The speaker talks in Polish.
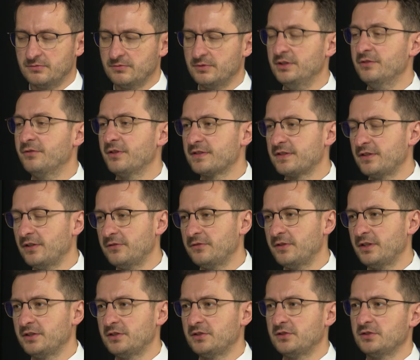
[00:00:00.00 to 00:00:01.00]

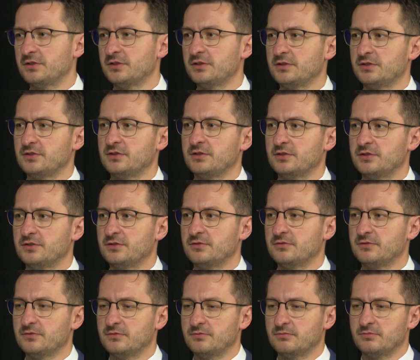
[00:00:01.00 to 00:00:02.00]
inwestować czy, czy,
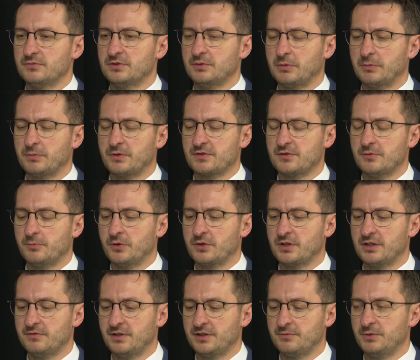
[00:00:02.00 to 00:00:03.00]
czy no po prostu
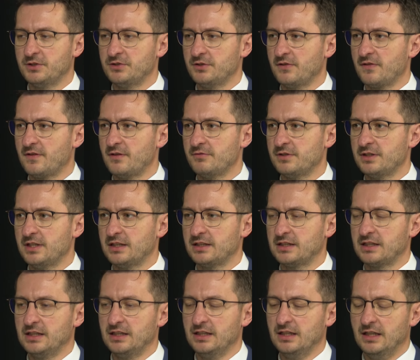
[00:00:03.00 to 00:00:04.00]
pokrywać bieżące
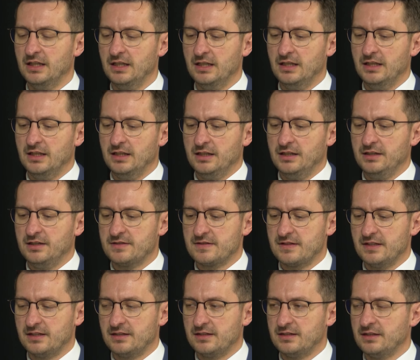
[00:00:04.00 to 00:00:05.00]
wydatki. I
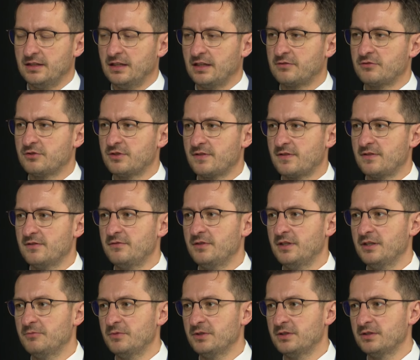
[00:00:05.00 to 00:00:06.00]
niestety, jak wszyscy
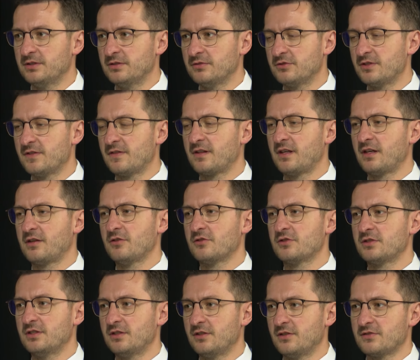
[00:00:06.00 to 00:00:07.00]
wiemy, wszystkie
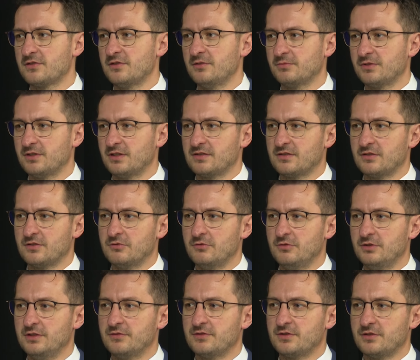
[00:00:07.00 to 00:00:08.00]
koszty rosną. To jest
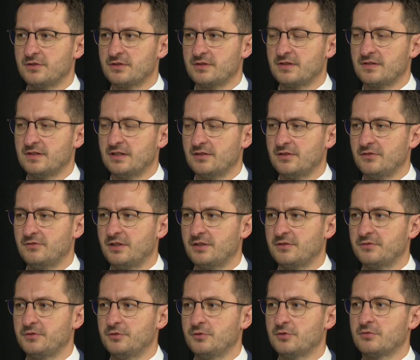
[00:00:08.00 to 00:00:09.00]
ogólny wzrost cen
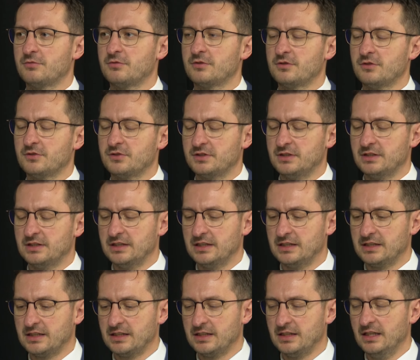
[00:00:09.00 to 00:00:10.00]
towarów i usług, koszty
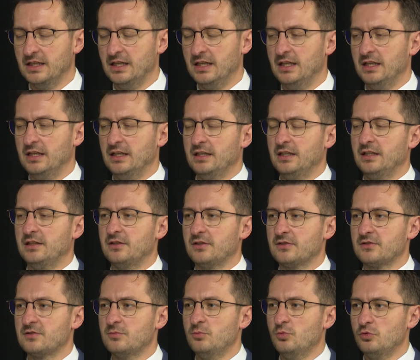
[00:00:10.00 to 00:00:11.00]
energii. I
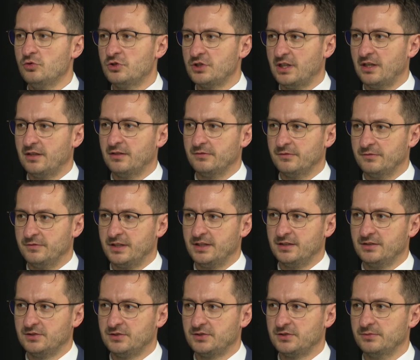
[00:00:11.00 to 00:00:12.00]
to zmusza
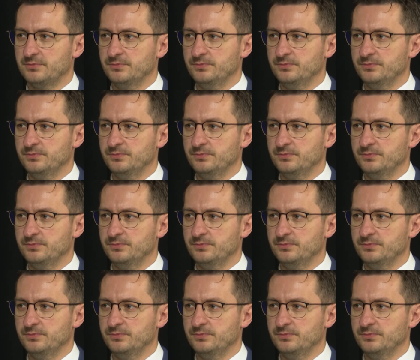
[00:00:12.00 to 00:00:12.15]
wręcz